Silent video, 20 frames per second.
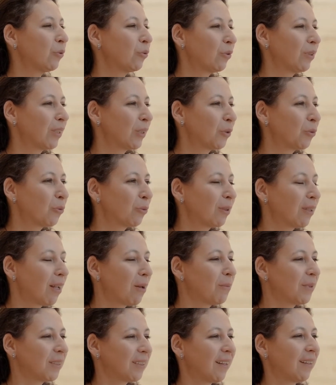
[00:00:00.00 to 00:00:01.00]
ürünleri
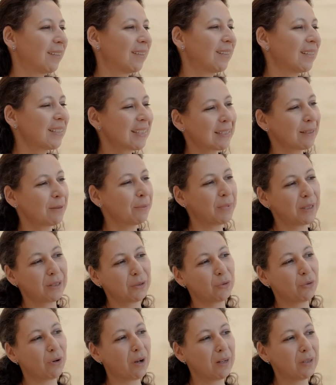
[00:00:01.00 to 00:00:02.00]
kullanmadan nasıl
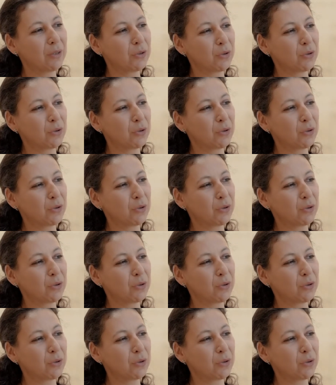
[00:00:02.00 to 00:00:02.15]
bir doğal